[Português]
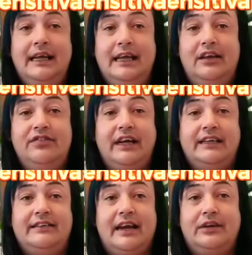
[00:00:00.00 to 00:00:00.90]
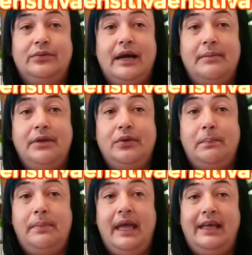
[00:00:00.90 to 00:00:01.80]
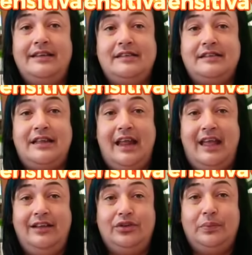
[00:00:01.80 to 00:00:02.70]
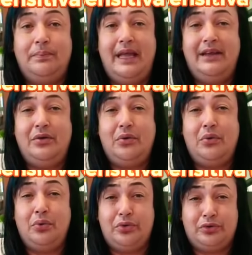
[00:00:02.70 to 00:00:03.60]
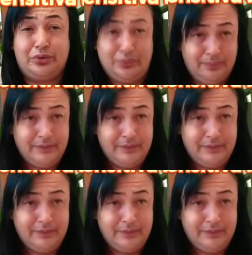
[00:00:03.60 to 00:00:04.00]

Ele vai entrar num caminho bem estreito, bem curto,